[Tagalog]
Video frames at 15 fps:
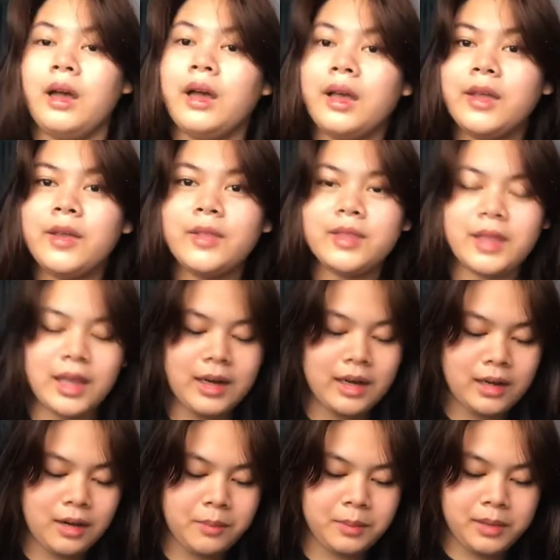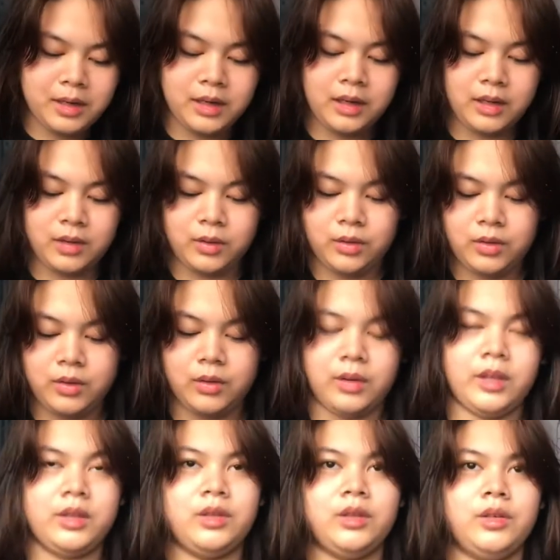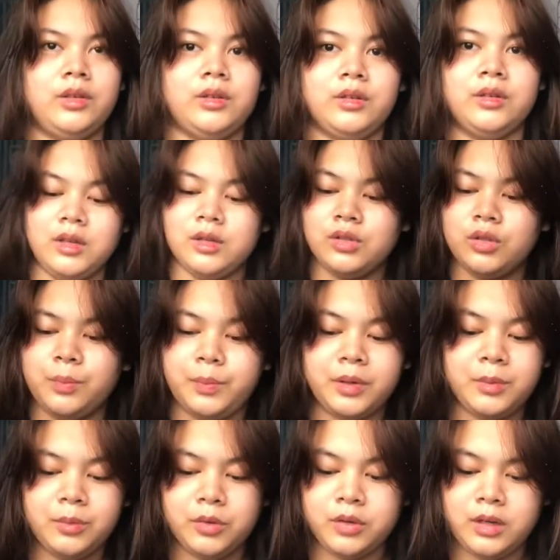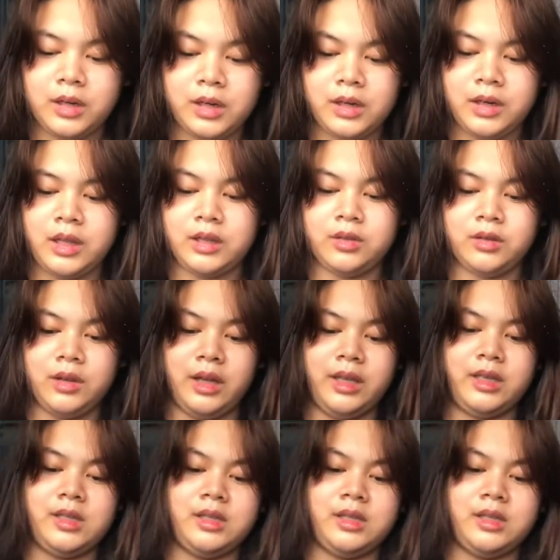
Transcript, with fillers: Ah, yung tela na binili ko. Ito yun. Super mura lang na ito, guys.